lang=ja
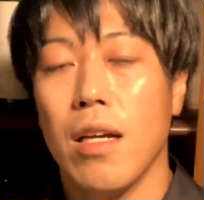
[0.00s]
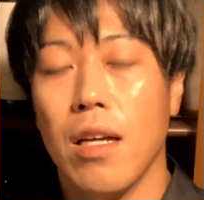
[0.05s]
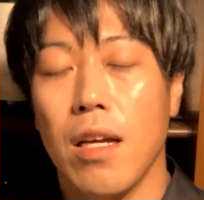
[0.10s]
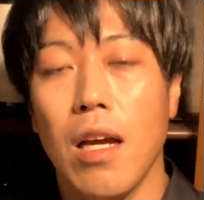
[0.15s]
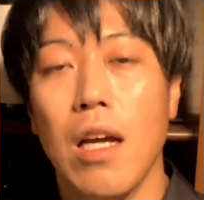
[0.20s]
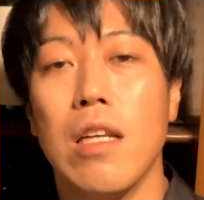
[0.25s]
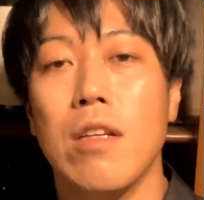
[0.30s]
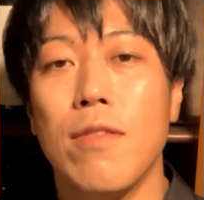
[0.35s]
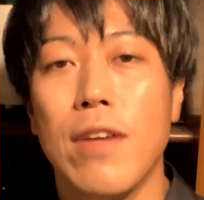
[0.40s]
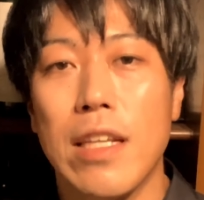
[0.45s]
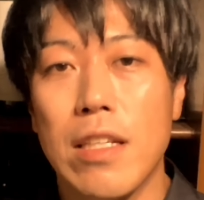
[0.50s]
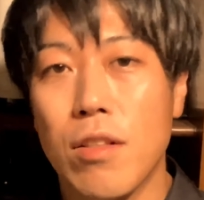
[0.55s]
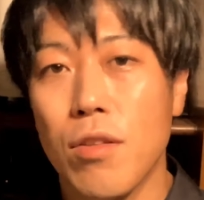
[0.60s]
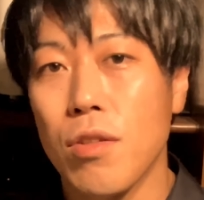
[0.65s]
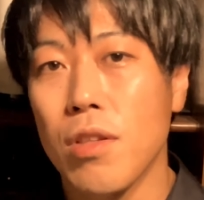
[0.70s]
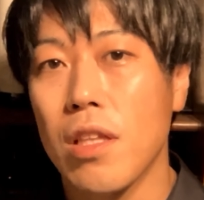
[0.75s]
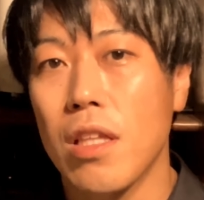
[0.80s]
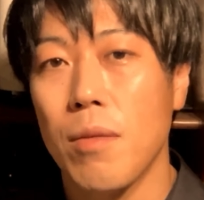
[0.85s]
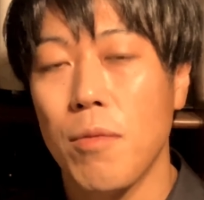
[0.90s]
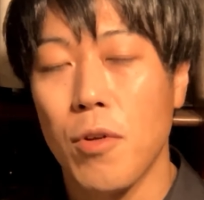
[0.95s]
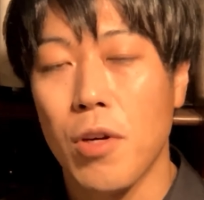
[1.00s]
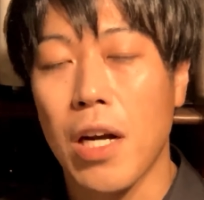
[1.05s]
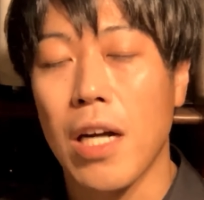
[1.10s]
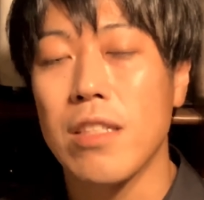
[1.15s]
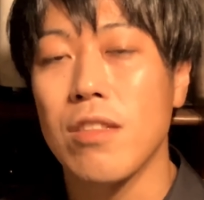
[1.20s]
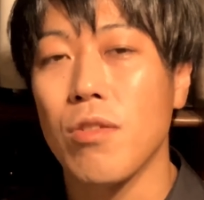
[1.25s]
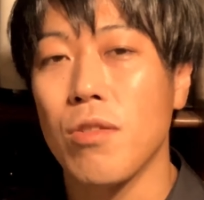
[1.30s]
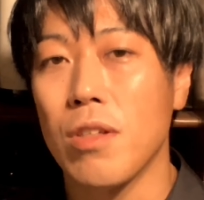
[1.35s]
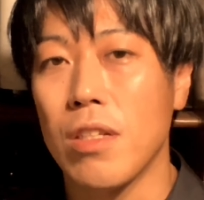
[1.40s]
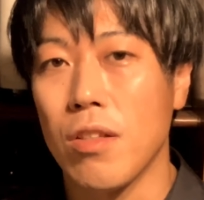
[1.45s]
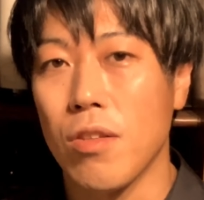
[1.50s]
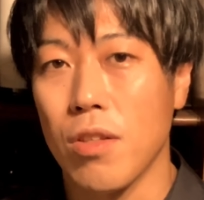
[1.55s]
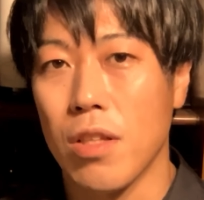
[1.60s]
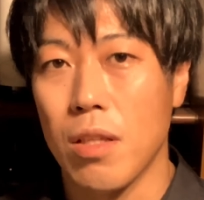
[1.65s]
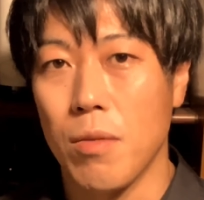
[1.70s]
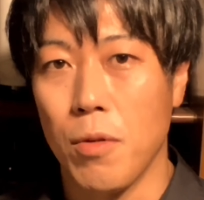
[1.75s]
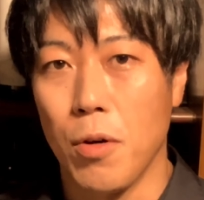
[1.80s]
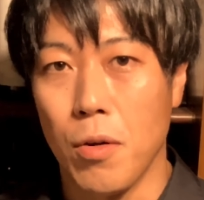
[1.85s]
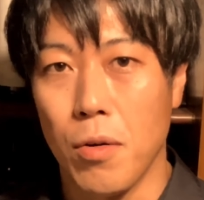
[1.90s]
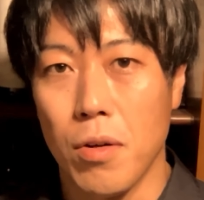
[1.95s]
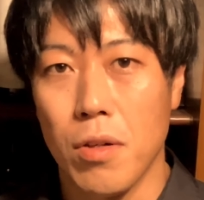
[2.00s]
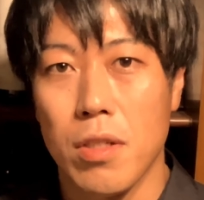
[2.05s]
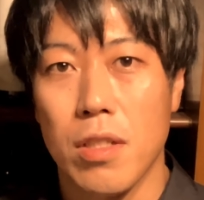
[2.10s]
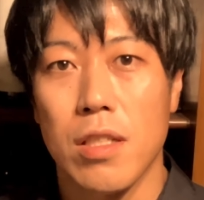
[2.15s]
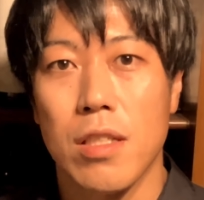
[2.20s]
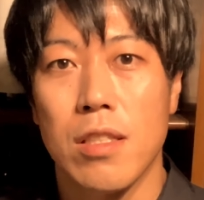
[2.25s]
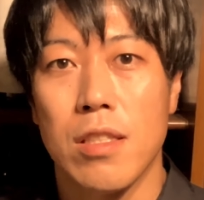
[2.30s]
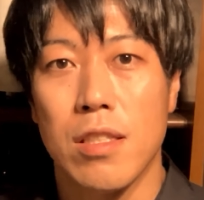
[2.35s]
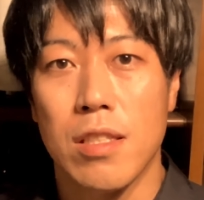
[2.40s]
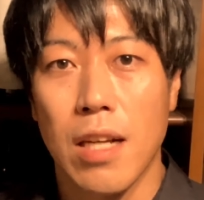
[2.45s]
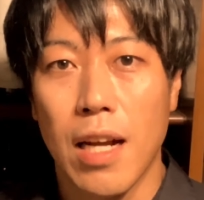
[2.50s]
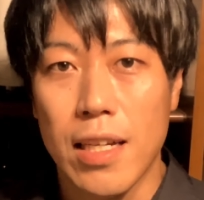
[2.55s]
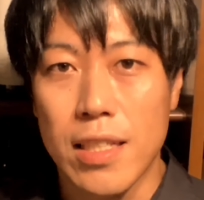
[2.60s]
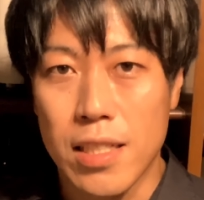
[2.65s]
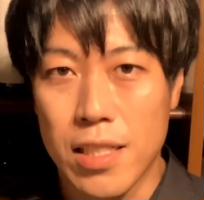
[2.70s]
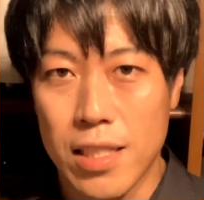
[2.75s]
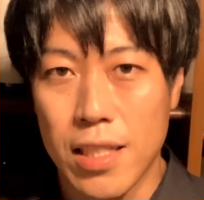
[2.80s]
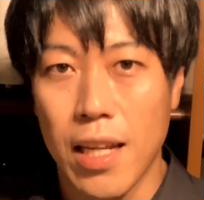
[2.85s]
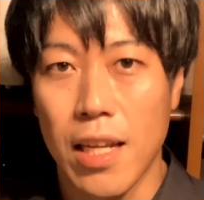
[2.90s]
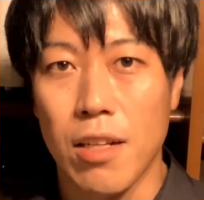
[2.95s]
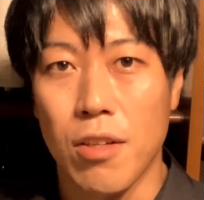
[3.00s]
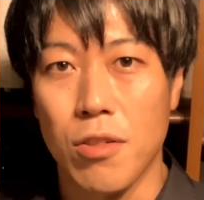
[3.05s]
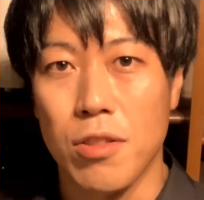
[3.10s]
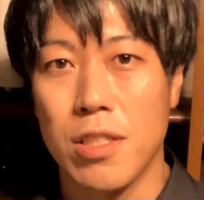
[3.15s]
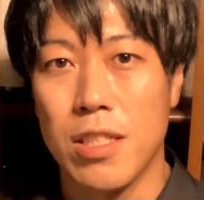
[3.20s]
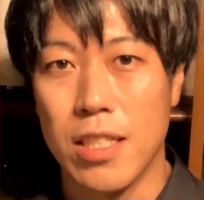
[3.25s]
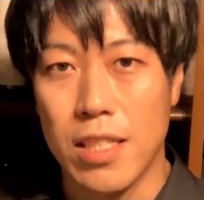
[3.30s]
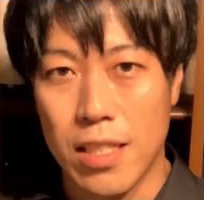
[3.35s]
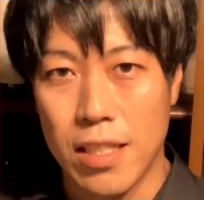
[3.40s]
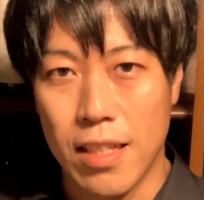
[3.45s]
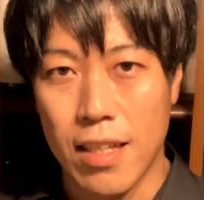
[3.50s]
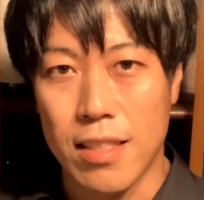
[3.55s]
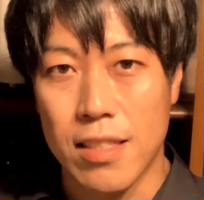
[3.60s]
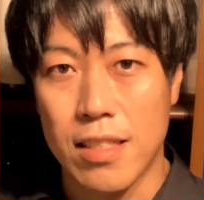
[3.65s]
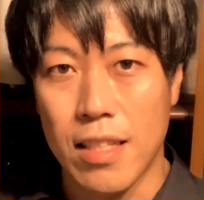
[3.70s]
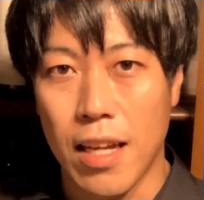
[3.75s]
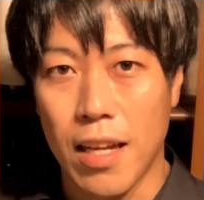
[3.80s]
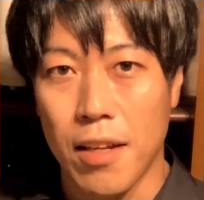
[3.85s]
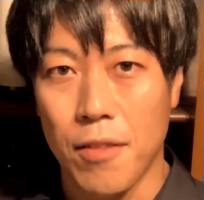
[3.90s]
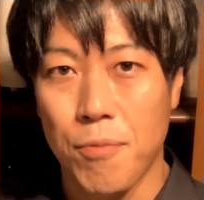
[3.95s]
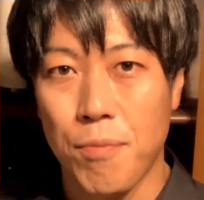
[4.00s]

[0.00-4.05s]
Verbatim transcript: エルベにとっても家族にとっても辛い試練の時期ですね。